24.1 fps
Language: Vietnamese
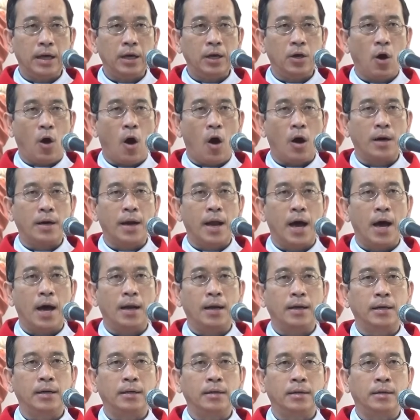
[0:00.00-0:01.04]
ngọn
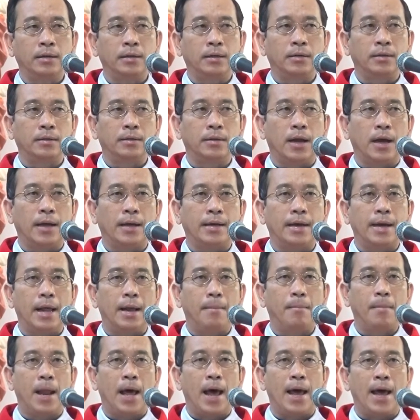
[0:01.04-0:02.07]
nến để
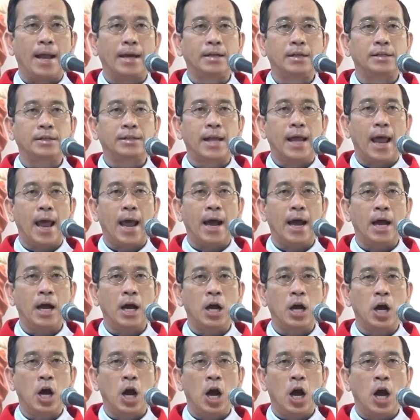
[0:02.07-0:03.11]
đem lại ánh
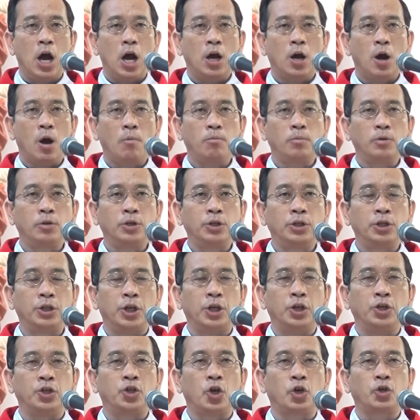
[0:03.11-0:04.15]
sáng không
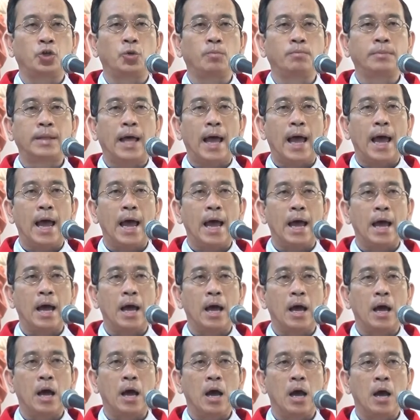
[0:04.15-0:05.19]
chỉ cho chúng ta
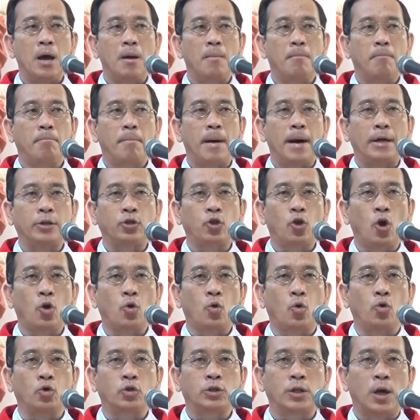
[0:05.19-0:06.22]
mà cho
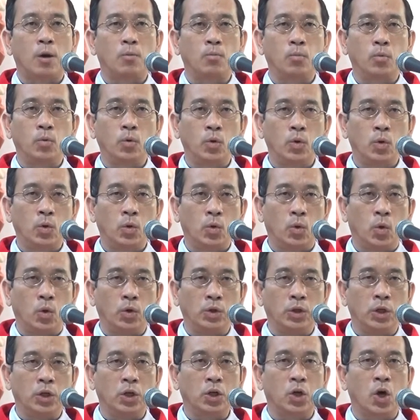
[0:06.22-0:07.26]
cuộc sống của
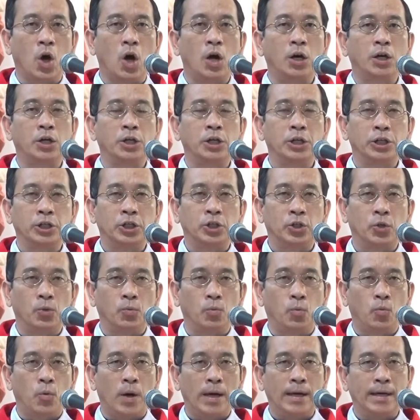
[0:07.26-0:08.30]
những con người
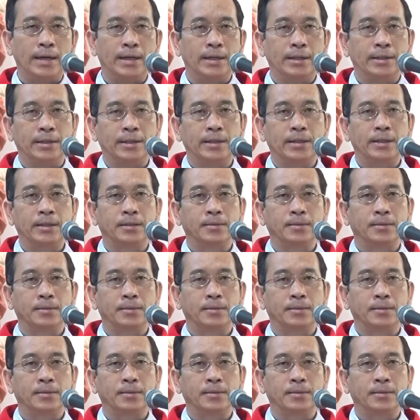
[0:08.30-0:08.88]
xung quanh nữa